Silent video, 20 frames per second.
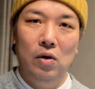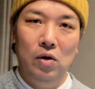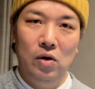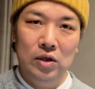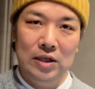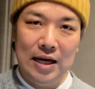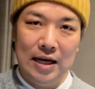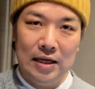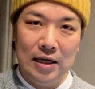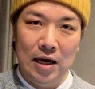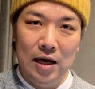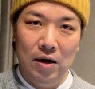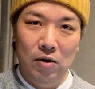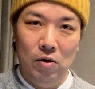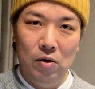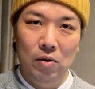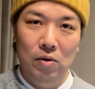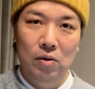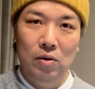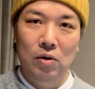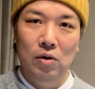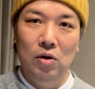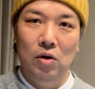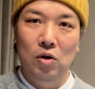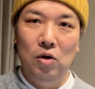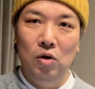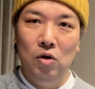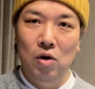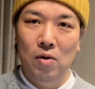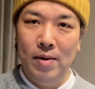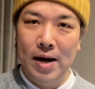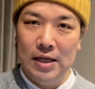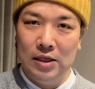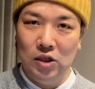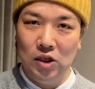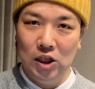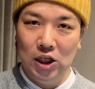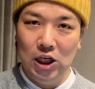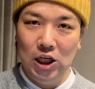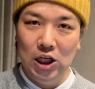お酒を飲ま
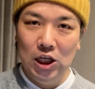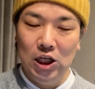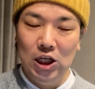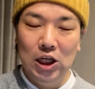ずに